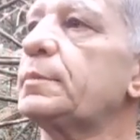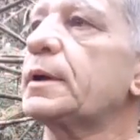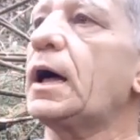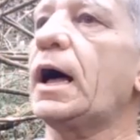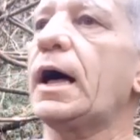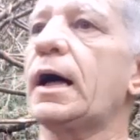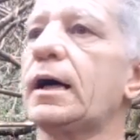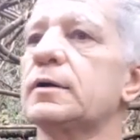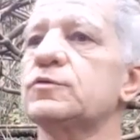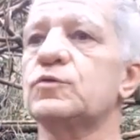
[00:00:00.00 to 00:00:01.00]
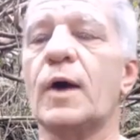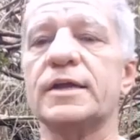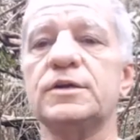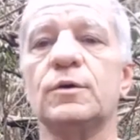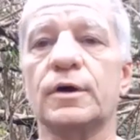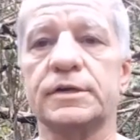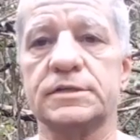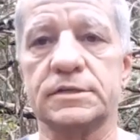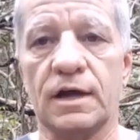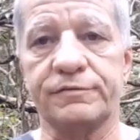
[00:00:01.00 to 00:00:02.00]
para os
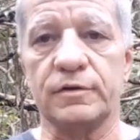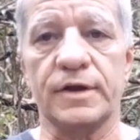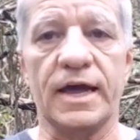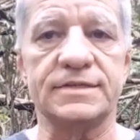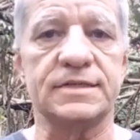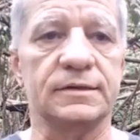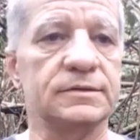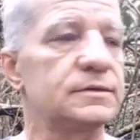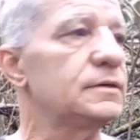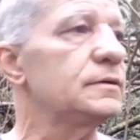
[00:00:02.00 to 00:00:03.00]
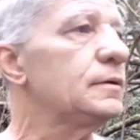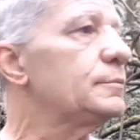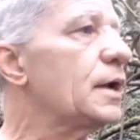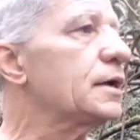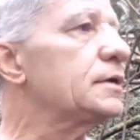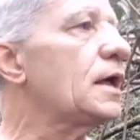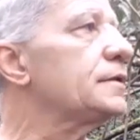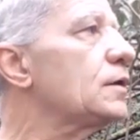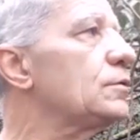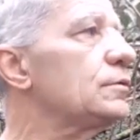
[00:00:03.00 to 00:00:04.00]
guardiões da floresta, para que
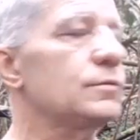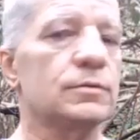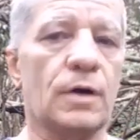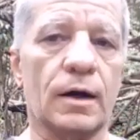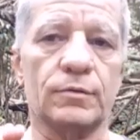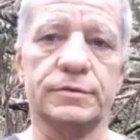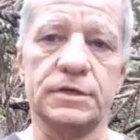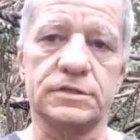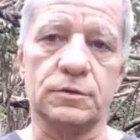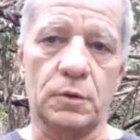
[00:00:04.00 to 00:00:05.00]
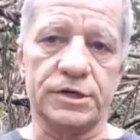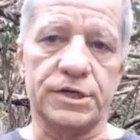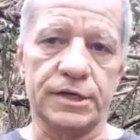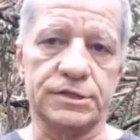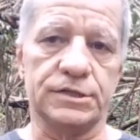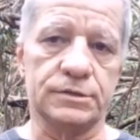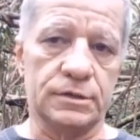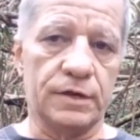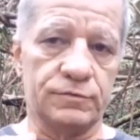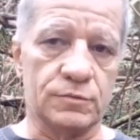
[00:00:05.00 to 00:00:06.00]
nada aconteça com a gente
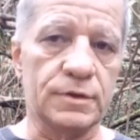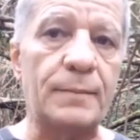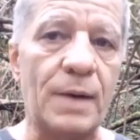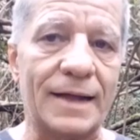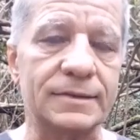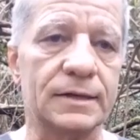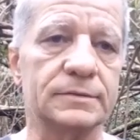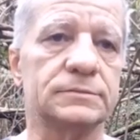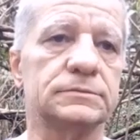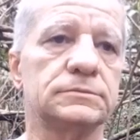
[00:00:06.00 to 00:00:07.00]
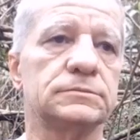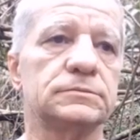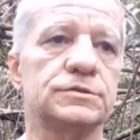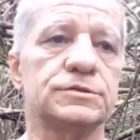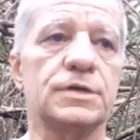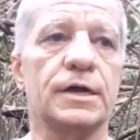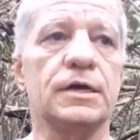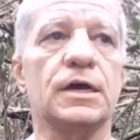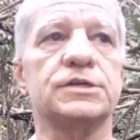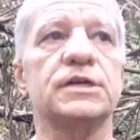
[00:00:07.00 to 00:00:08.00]
dentro da mata. Isso
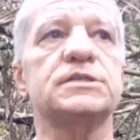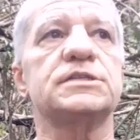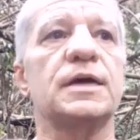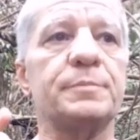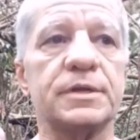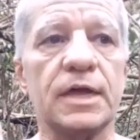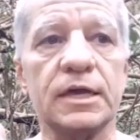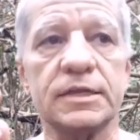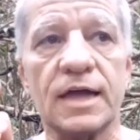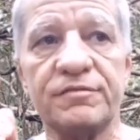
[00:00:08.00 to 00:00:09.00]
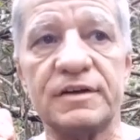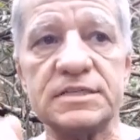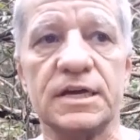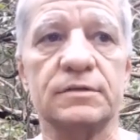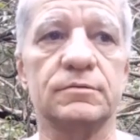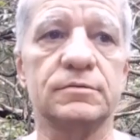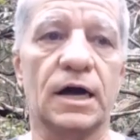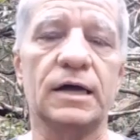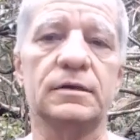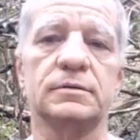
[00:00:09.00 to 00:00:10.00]
daí a gente sempre tem que estar tá fazendo,
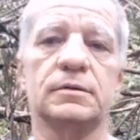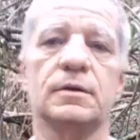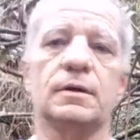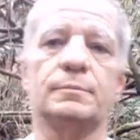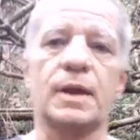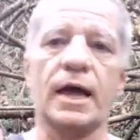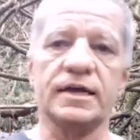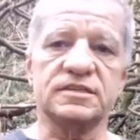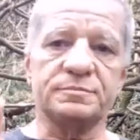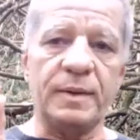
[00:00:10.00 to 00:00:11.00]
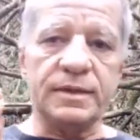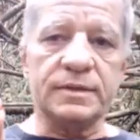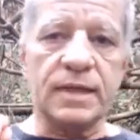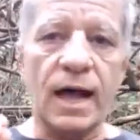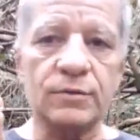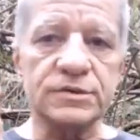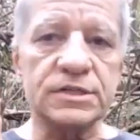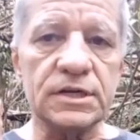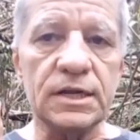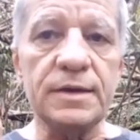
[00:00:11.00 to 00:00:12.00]
tá? Para respeitar os
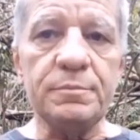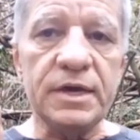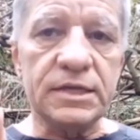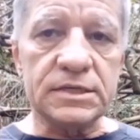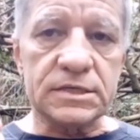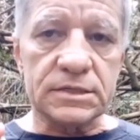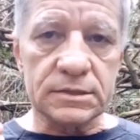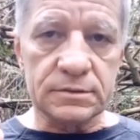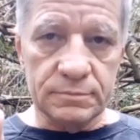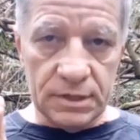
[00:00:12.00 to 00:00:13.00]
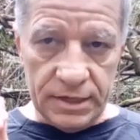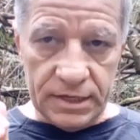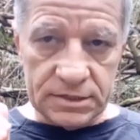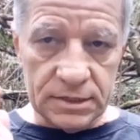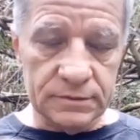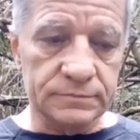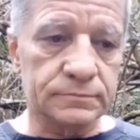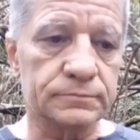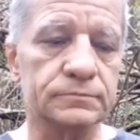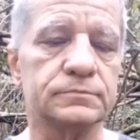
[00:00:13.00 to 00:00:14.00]
limites, beleza?
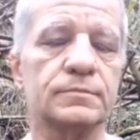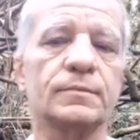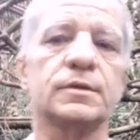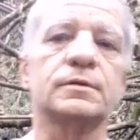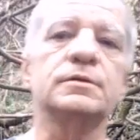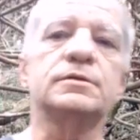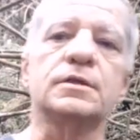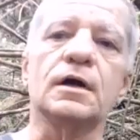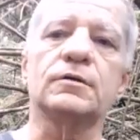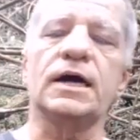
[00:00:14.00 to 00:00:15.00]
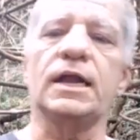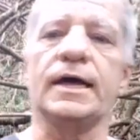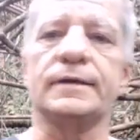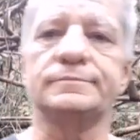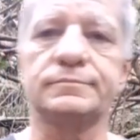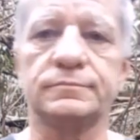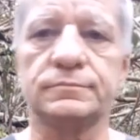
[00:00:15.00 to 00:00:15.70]
Então, galera,